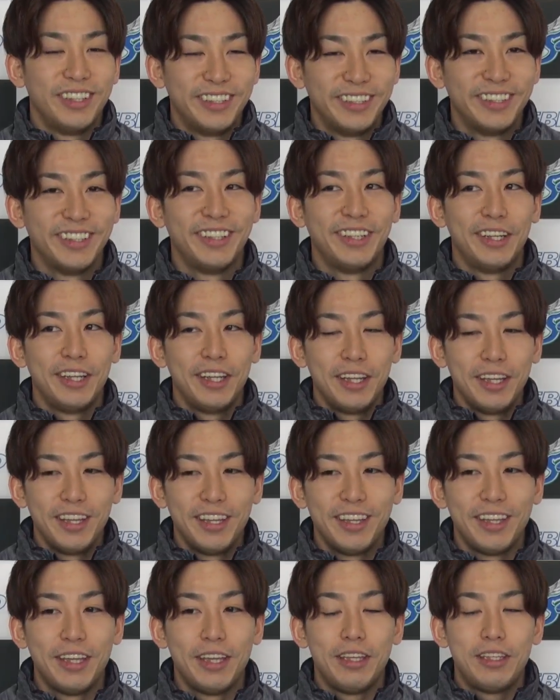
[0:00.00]
んでるの
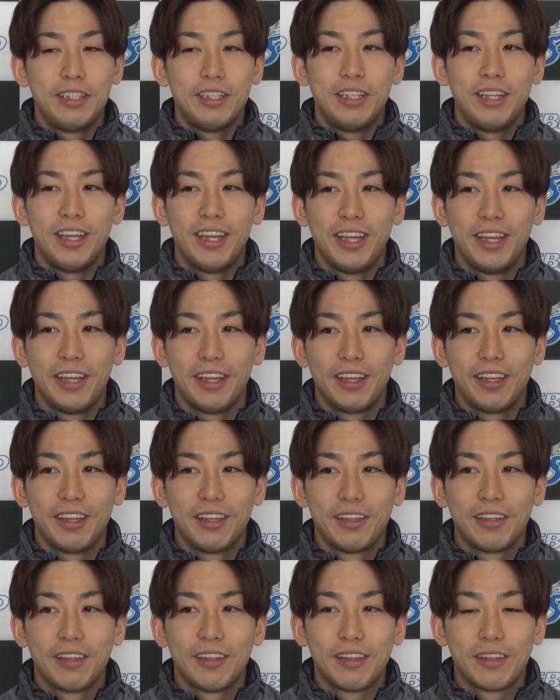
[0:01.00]
が位で
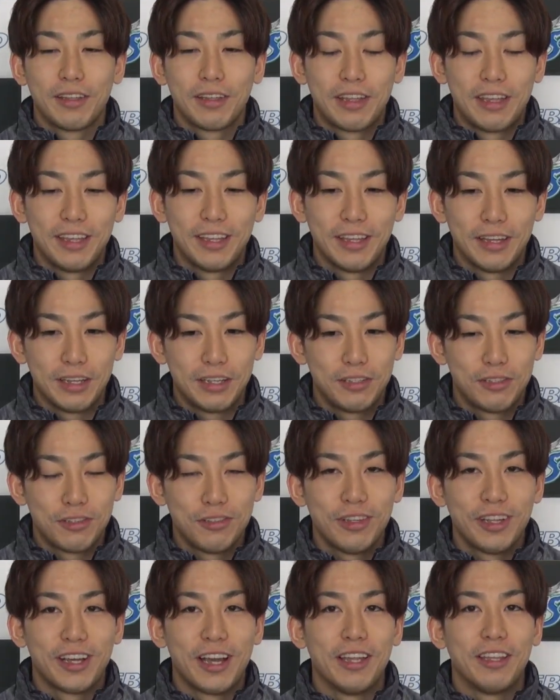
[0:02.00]
聞いたら
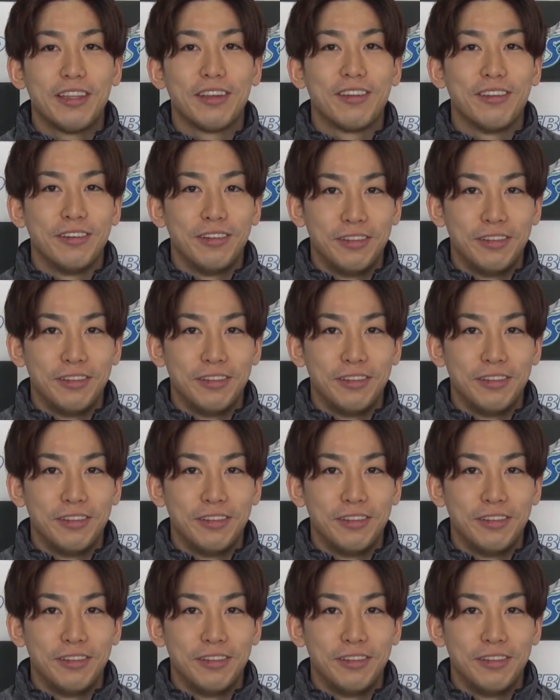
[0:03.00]
10で帰ってく